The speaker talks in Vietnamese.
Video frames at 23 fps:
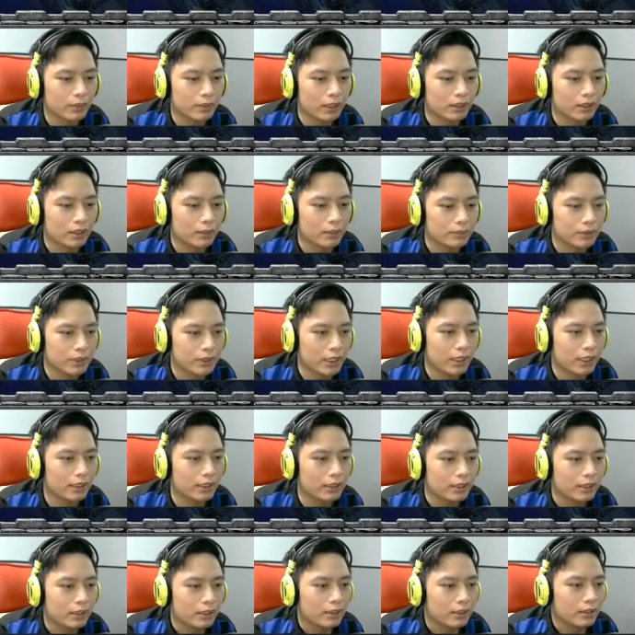sinh một thằng cầm
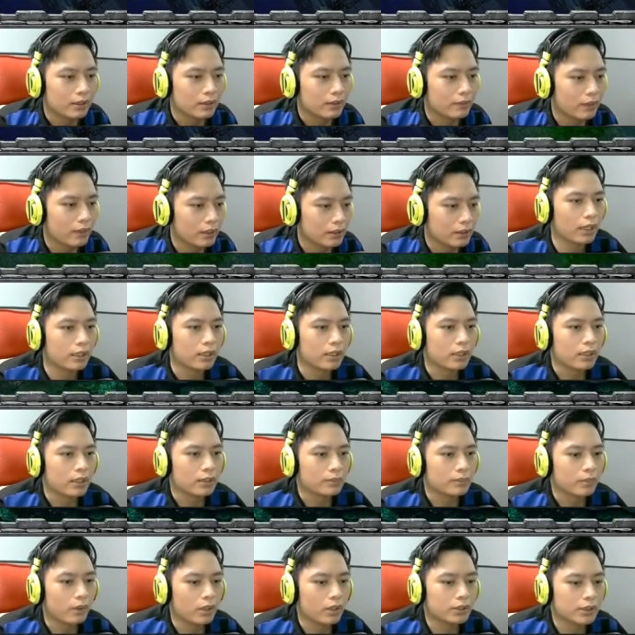chi và gần
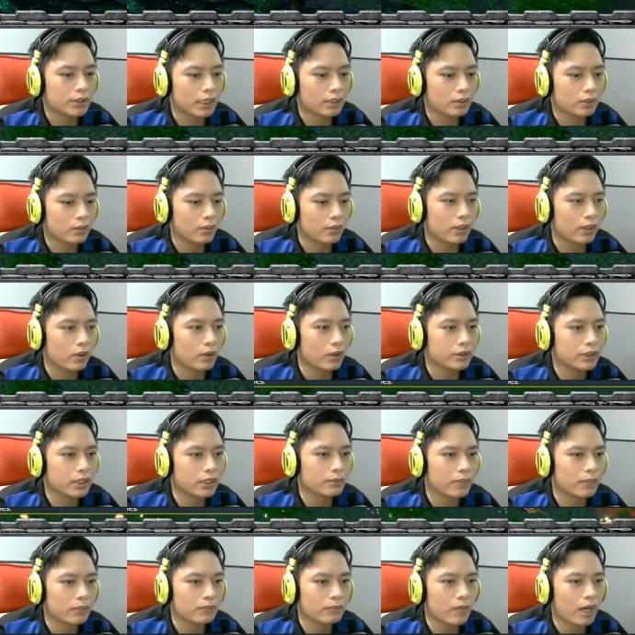búa sắt cuối hồi
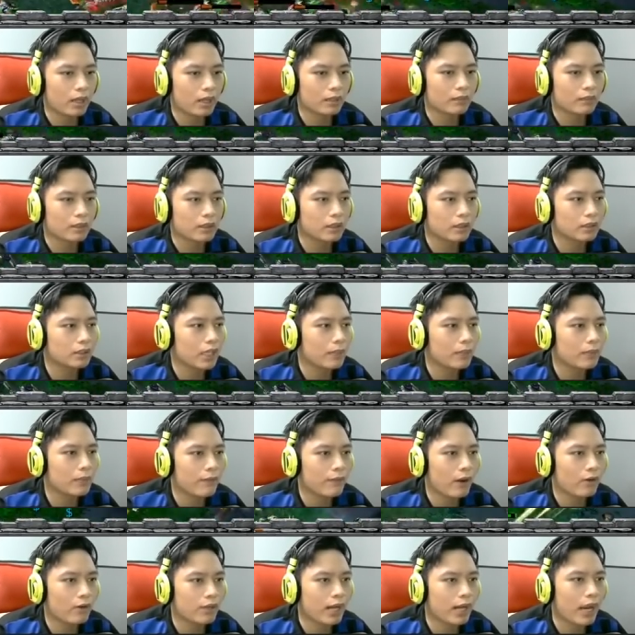sinh mặt bằng và cứ thế mà
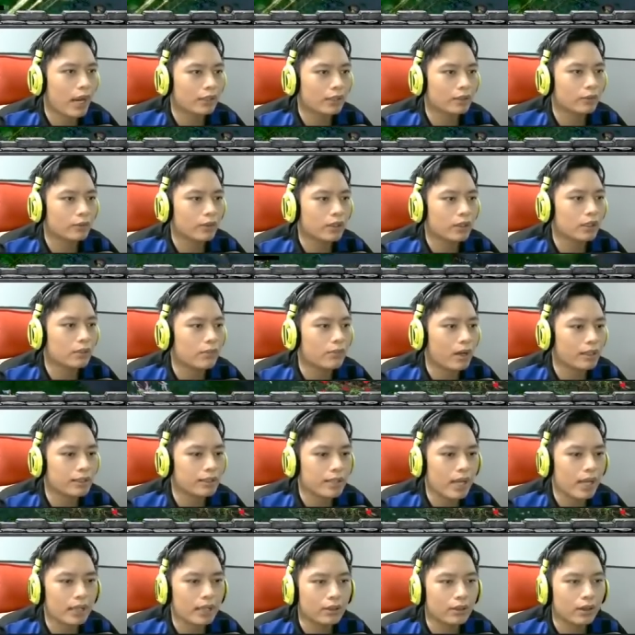vào cản đâu winner
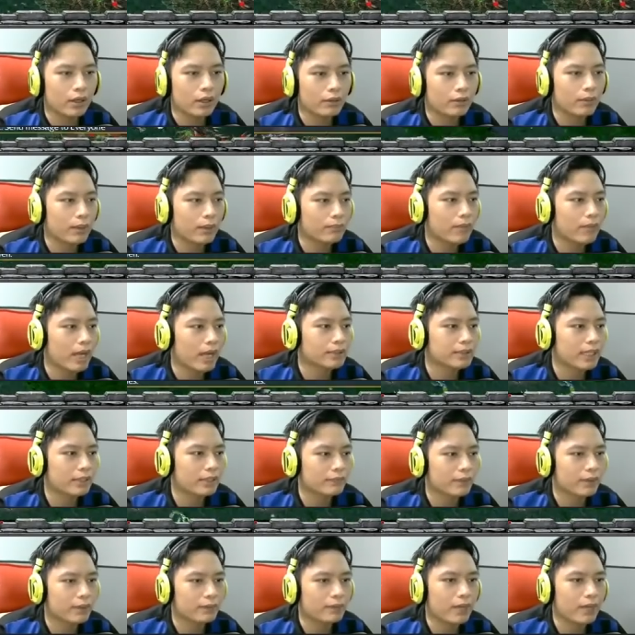bắn nhà rồi nó bắn ba rách
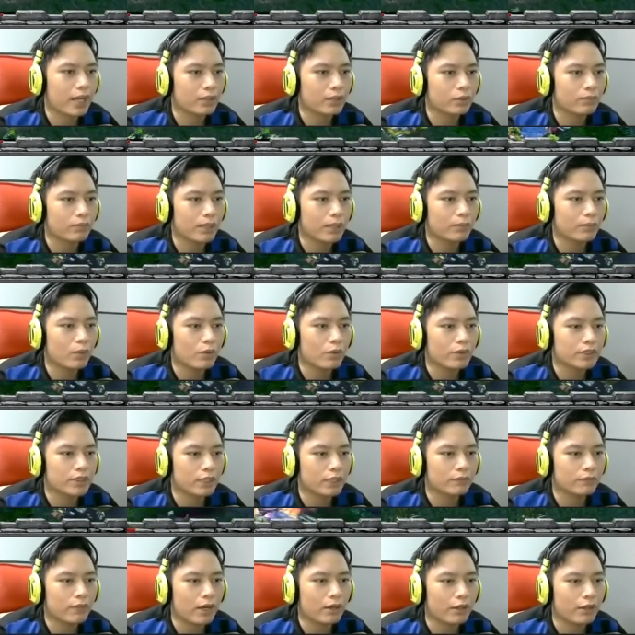và ba thùng bắt buộc phải
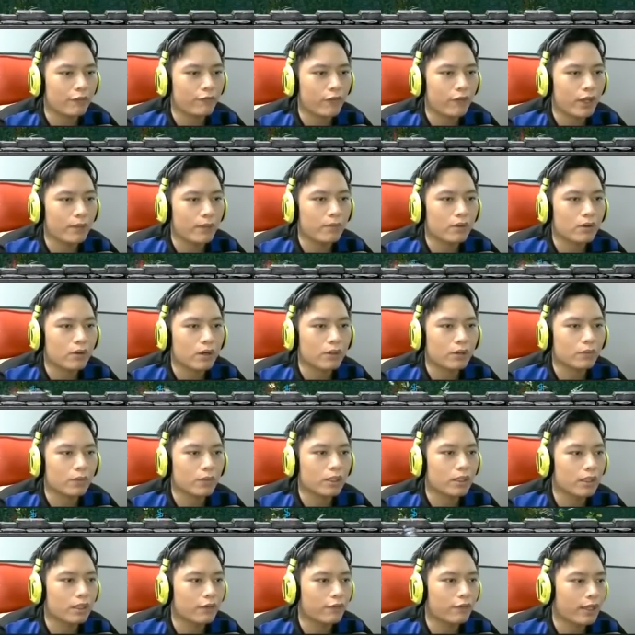check vào để phế một con
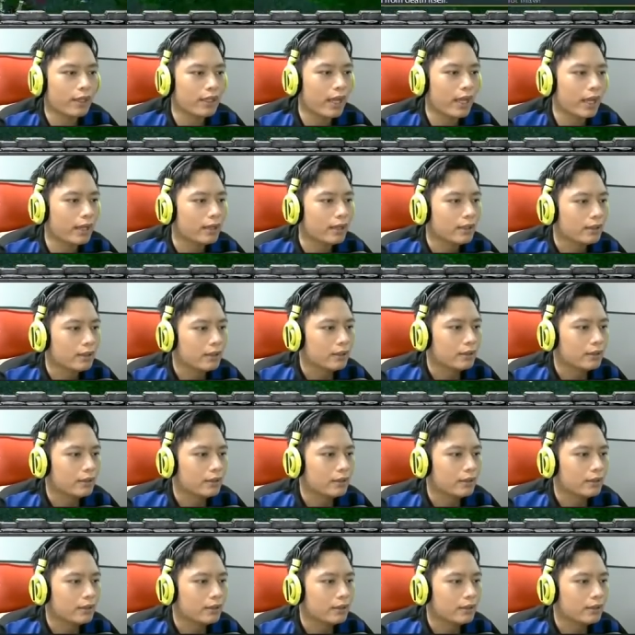winner phá nhà